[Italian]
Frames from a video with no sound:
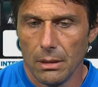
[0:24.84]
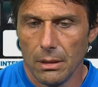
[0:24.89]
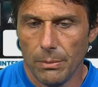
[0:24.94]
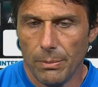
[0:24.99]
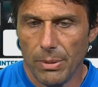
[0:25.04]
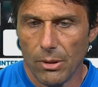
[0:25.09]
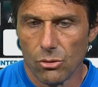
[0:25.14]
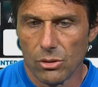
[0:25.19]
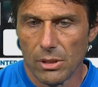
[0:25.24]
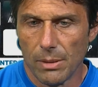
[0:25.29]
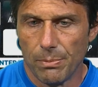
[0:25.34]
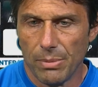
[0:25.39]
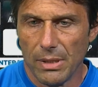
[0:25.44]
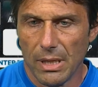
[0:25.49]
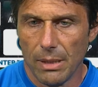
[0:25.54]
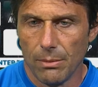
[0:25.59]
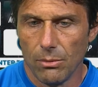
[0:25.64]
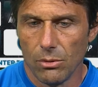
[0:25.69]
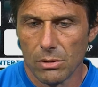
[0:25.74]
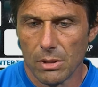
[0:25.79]
eh, però
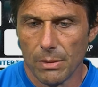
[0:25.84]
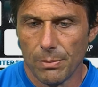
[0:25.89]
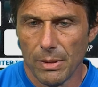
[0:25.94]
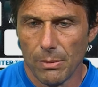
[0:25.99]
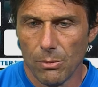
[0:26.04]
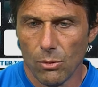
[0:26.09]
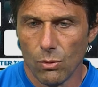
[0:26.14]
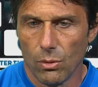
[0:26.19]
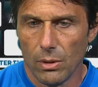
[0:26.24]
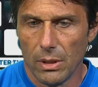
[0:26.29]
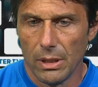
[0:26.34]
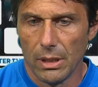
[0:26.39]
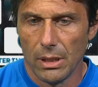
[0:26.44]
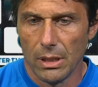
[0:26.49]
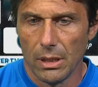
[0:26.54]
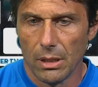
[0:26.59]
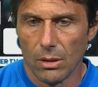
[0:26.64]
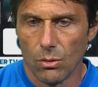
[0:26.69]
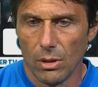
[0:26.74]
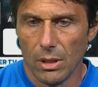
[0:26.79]
sappiamo, sappiamo qual
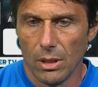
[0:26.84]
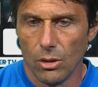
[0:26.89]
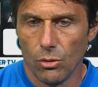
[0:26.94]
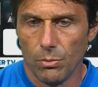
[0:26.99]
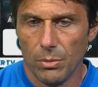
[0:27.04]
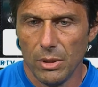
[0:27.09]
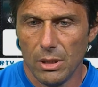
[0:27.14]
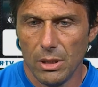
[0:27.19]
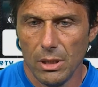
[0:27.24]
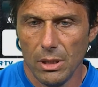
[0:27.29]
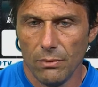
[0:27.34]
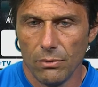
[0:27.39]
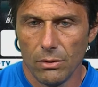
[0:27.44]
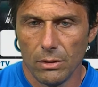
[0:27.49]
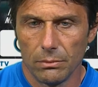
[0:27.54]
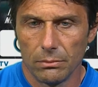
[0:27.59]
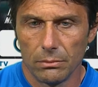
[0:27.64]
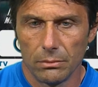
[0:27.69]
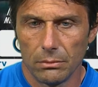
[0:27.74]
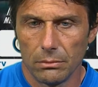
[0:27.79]
è, è
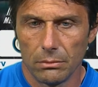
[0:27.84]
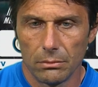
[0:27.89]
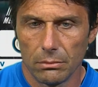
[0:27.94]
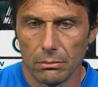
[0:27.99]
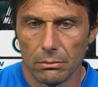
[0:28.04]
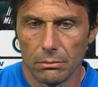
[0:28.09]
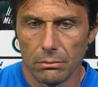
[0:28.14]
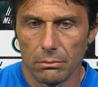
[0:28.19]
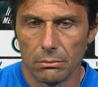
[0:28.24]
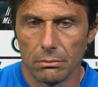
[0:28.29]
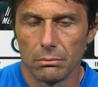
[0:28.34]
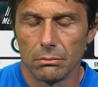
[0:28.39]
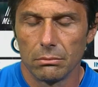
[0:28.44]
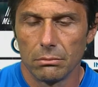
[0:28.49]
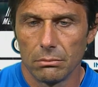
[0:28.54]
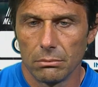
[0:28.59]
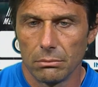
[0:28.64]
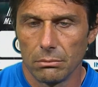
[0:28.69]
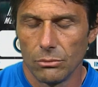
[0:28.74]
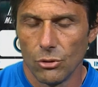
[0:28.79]
l'obiettivo. Mm
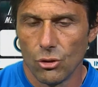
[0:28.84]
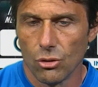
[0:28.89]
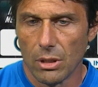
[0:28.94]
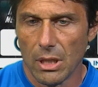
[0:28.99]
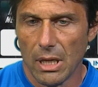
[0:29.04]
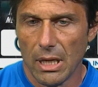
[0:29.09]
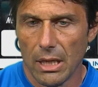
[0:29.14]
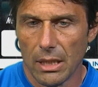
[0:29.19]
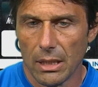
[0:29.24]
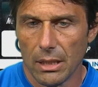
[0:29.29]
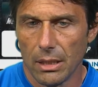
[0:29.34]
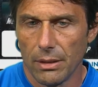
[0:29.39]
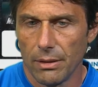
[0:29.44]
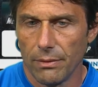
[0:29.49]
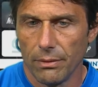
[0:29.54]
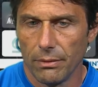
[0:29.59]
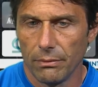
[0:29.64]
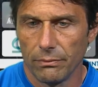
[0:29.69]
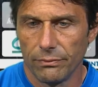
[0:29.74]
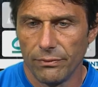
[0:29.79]
giocare,
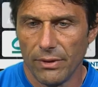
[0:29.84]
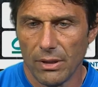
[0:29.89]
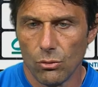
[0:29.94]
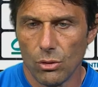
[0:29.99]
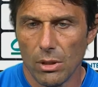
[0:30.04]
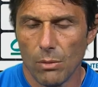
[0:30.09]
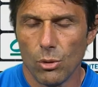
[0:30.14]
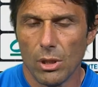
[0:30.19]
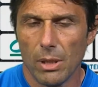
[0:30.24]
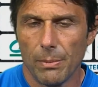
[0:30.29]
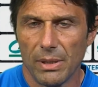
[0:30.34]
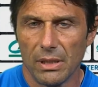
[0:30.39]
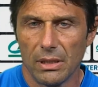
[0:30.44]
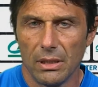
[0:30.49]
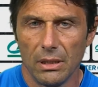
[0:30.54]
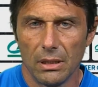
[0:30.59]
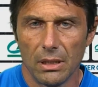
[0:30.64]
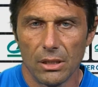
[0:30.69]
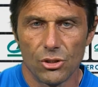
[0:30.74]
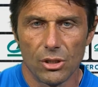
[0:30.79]
ehm, fare una buona
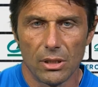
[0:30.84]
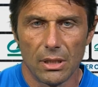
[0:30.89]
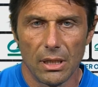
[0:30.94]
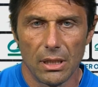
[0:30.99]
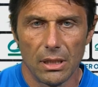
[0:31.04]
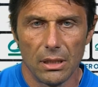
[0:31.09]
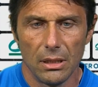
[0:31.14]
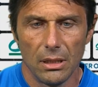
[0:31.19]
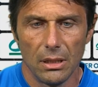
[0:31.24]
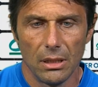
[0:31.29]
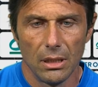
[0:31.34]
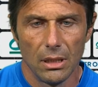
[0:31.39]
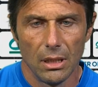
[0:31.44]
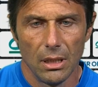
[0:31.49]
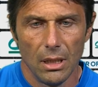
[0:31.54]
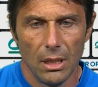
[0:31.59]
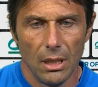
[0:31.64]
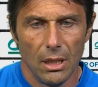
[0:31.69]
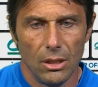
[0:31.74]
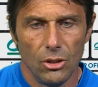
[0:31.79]
partita, cercare di,
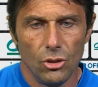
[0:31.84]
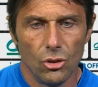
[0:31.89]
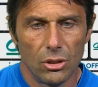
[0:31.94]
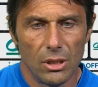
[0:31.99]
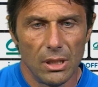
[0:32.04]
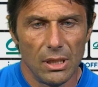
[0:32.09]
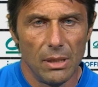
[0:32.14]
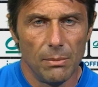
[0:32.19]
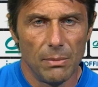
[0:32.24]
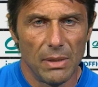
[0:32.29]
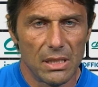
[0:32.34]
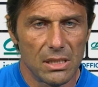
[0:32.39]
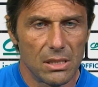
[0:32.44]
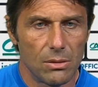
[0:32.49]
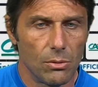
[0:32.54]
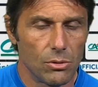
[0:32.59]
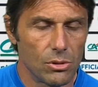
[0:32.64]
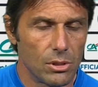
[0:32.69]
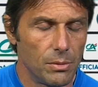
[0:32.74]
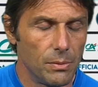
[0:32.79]
di ottenere il
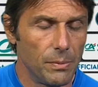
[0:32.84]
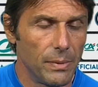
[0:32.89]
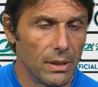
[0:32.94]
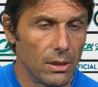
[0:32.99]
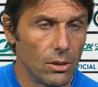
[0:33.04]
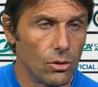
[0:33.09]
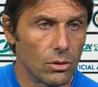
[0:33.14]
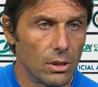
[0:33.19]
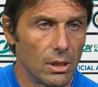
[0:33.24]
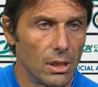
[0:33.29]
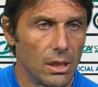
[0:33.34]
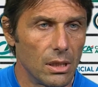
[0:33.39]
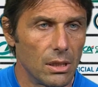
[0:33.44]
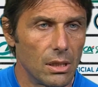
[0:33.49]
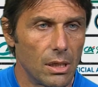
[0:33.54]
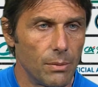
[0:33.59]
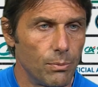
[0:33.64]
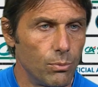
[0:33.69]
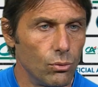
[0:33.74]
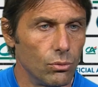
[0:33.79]
massimo, possibilmente di ottenere i
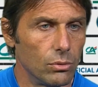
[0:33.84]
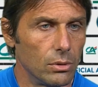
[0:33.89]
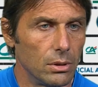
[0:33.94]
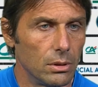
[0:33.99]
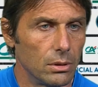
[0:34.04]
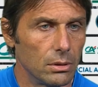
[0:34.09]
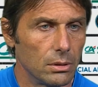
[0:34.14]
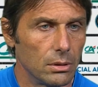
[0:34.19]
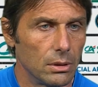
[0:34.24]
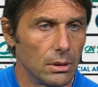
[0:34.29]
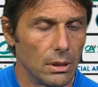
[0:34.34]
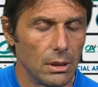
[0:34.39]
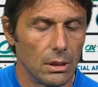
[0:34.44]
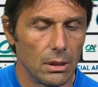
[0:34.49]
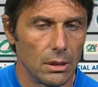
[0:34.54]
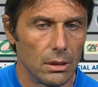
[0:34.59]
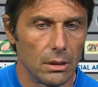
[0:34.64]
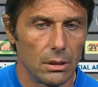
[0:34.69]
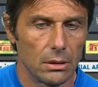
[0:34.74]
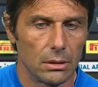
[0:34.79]
tre punti.
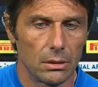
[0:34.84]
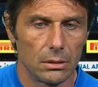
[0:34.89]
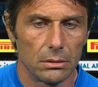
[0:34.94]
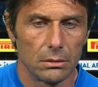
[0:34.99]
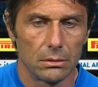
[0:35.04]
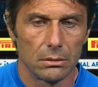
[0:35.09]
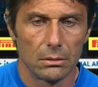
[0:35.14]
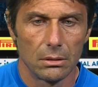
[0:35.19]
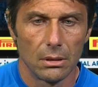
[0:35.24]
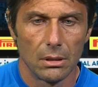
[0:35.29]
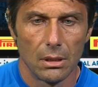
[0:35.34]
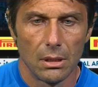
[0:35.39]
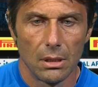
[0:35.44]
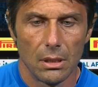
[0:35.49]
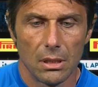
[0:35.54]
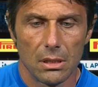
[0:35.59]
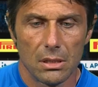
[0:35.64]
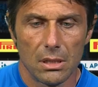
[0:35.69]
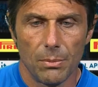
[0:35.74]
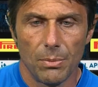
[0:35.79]
Eh,
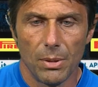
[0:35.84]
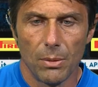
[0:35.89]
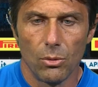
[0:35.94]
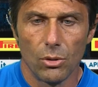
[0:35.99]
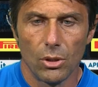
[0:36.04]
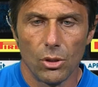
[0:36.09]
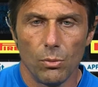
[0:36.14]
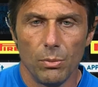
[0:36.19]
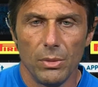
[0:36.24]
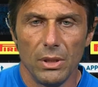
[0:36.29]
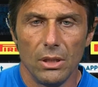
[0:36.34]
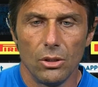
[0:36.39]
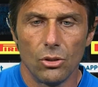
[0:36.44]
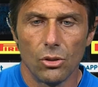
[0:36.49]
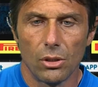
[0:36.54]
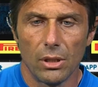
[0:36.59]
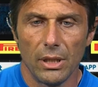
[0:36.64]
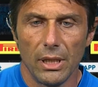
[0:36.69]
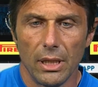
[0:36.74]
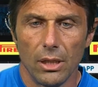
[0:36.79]
sappiamo che è un mini
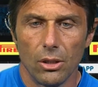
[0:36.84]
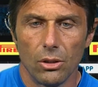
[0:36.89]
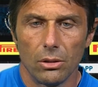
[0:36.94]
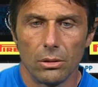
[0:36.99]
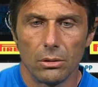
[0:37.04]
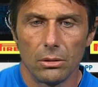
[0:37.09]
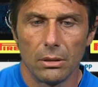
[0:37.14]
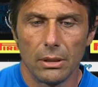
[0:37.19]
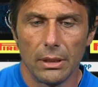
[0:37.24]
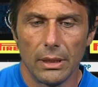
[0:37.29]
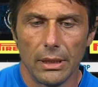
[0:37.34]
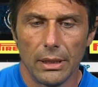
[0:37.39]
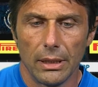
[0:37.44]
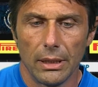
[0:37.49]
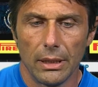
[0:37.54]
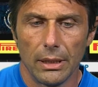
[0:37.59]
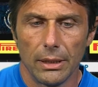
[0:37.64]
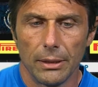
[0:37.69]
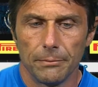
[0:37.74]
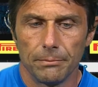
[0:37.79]
torneo,
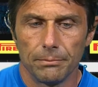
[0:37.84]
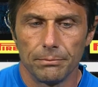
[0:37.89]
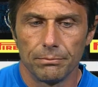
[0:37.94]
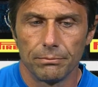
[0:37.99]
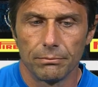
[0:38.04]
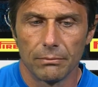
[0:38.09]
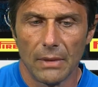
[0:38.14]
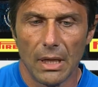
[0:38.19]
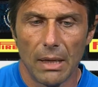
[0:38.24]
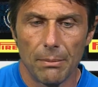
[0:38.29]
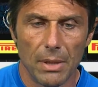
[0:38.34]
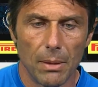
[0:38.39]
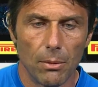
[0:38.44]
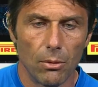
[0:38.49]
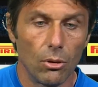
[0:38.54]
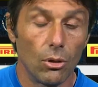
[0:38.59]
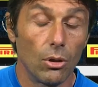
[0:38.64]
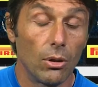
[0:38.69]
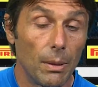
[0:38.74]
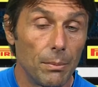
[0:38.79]
eh,
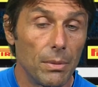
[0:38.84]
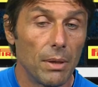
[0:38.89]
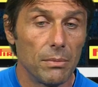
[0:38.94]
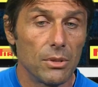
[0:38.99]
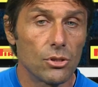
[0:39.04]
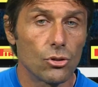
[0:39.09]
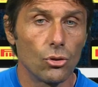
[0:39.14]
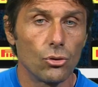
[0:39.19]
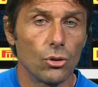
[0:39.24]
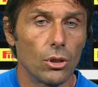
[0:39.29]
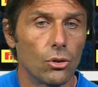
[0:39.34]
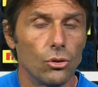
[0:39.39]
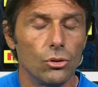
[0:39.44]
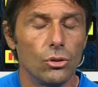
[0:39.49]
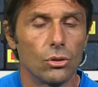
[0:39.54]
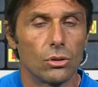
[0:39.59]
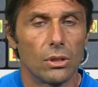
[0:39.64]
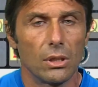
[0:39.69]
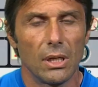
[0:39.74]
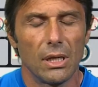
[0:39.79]
abbiamo, abbiamo, bisogno ecco,
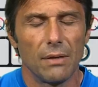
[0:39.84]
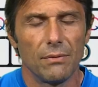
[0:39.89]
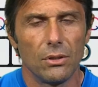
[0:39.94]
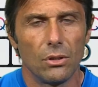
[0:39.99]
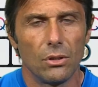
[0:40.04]
di ottenere la